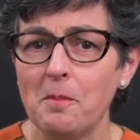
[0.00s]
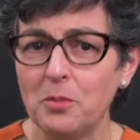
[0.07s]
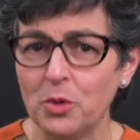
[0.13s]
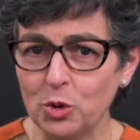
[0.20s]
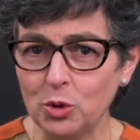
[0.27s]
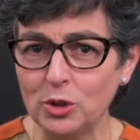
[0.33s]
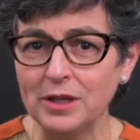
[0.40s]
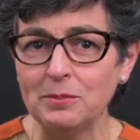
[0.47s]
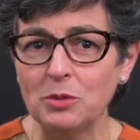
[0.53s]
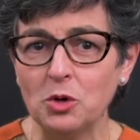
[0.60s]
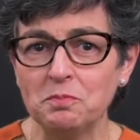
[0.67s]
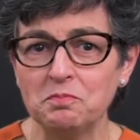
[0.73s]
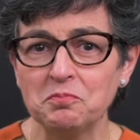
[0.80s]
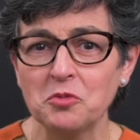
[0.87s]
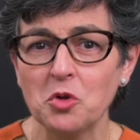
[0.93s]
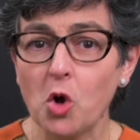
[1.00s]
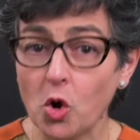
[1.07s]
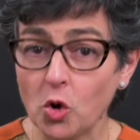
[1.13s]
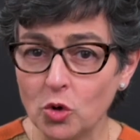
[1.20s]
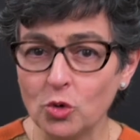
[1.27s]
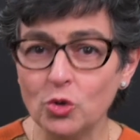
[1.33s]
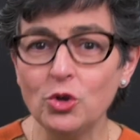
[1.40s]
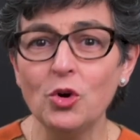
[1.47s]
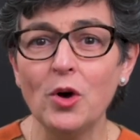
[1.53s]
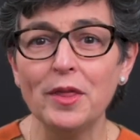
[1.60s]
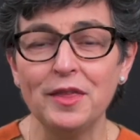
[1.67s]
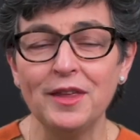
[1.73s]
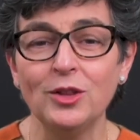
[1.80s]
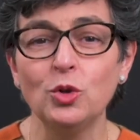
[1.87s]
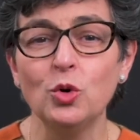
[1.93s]
Por último, concluyo
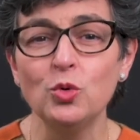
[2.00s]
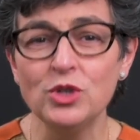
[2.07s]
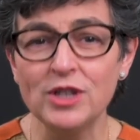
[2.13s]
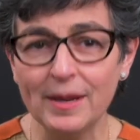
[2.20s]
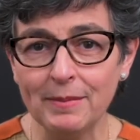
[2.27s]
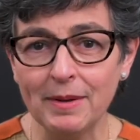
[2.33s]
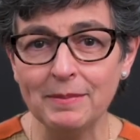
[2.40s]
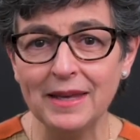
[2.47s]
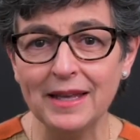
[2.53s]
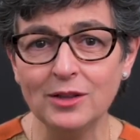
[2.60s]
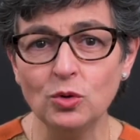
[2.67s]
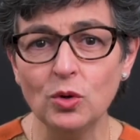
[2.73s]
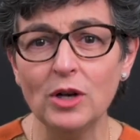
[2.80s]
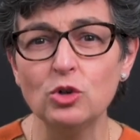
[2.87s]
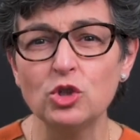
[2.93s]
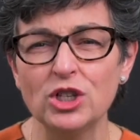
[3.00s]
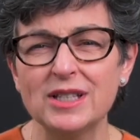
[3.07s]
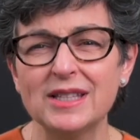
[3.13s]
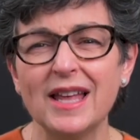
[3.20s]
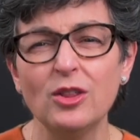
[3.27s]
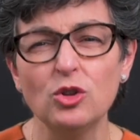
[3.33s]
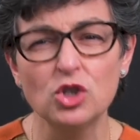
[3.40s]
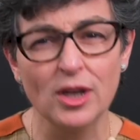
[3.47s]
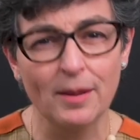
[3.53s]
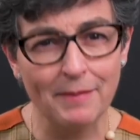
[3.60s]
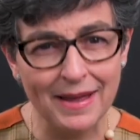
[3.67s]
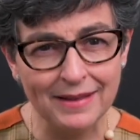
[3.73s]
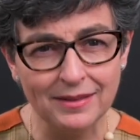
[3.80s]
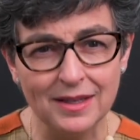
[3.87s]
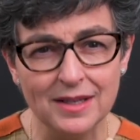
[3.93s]
haciendo un llamamiento a los Estados
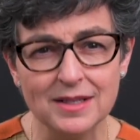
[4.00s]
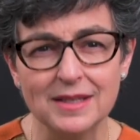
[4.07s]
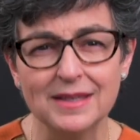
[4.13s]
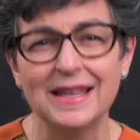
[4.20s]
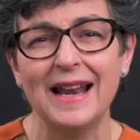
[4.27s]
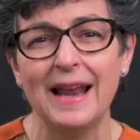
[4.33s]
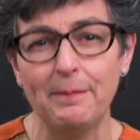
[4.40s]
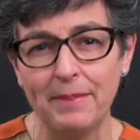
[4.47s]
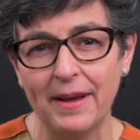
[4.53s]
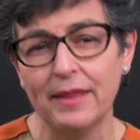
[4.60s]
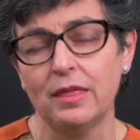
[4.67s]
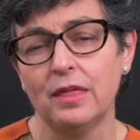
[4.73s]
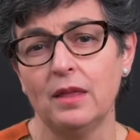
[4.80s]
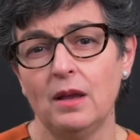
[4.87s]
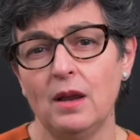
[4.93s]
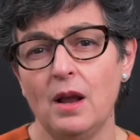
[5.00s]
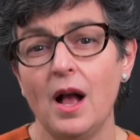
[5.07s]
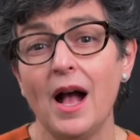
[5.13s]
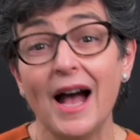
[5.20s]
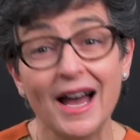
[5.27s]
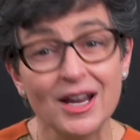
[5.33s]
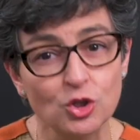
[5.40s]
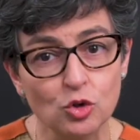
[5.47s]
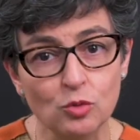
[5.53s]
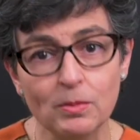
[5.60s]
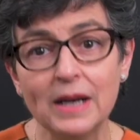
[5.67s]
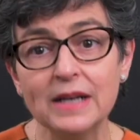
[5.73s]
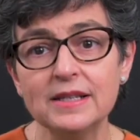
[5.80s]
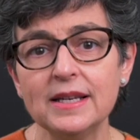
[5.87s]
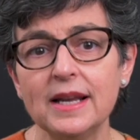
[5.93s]
amantes de la paz, a
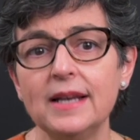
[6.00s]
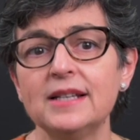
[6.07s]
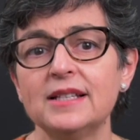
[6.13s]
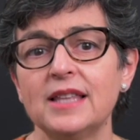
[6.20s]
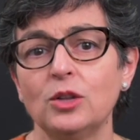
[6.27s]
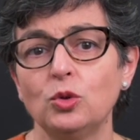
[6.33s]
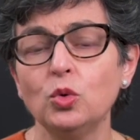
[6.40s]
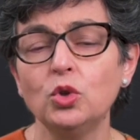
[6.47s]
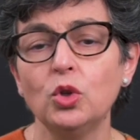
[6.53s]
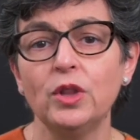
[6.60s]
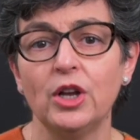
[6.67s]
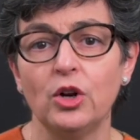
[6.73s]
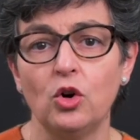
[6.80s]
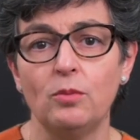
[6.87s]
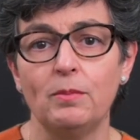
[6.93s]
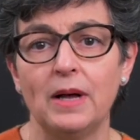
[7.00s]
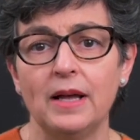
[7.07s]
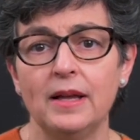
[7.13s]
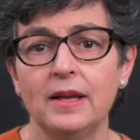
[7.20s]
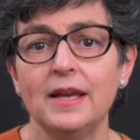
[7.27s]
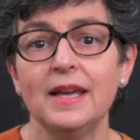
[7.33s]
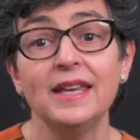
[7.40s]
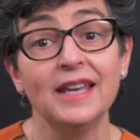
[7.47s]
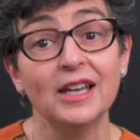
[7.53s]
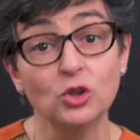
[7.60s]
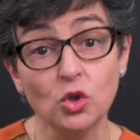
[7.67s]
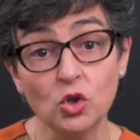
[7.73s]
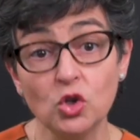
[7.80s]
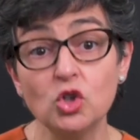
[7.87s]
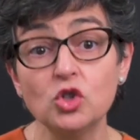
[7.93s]
sumarse al Estatuto de Roma y a
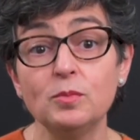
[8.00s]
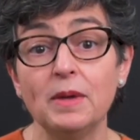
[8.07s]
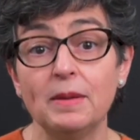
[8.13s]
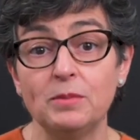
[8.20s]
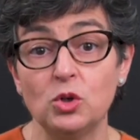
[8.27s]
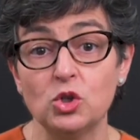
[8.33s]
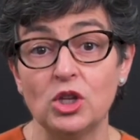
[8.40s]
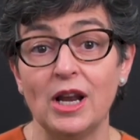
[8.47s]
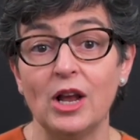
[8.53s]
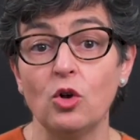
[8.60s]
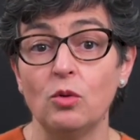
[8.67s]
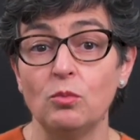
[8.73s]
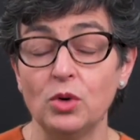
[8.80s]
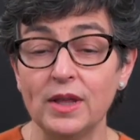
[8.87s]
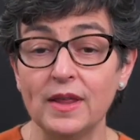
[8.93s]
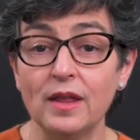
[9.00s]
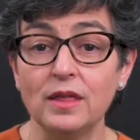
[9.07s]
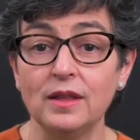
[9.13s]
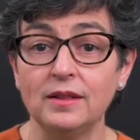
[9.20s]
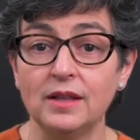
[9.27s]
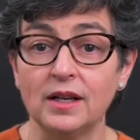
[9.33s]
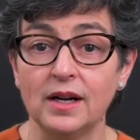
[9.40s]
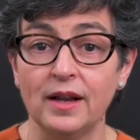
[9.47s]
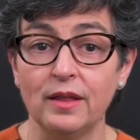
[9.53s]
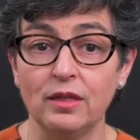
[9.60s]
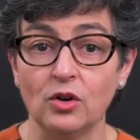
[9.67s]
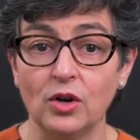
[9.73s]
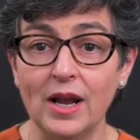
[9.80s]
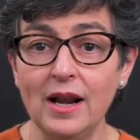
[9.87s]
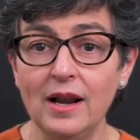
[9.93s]
todos los miembros de la comunidad
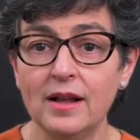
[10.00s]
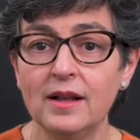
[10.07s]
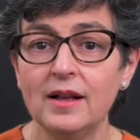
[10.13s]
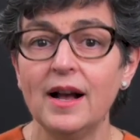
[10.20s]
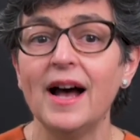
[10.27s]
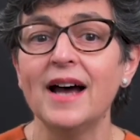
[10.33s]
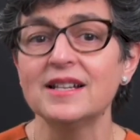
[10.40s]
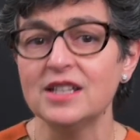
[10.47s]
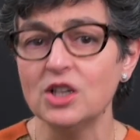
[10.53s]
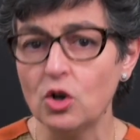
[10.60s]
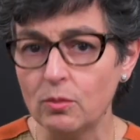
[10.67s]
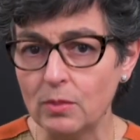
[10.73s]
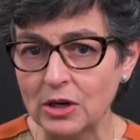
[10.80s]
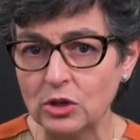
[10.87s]
internacional, así como